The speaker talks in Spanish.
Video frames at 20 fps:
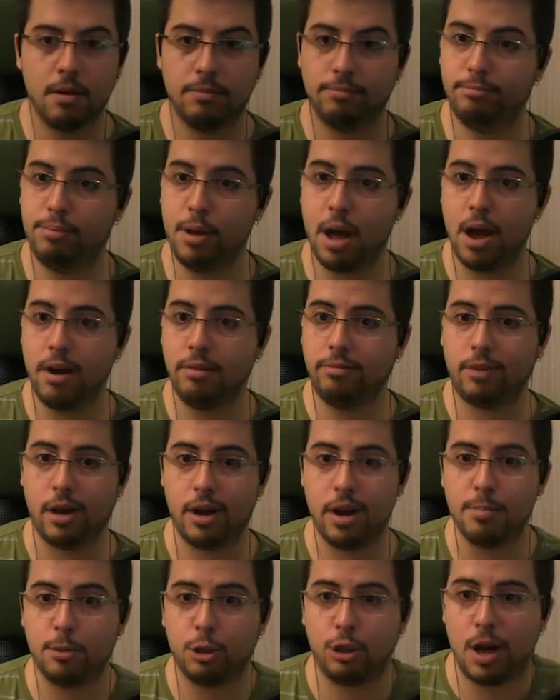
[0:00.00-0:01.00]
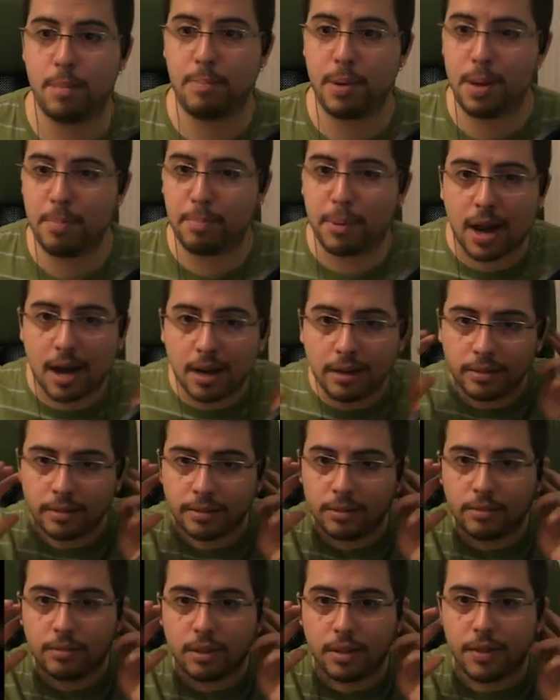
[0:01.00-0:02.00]
Bien, tenemos la pipa.
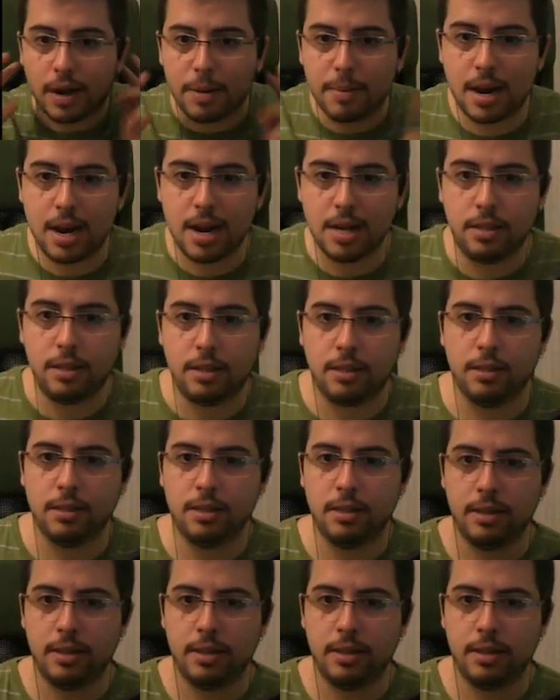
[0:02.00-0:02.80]
¿Tendrá balas?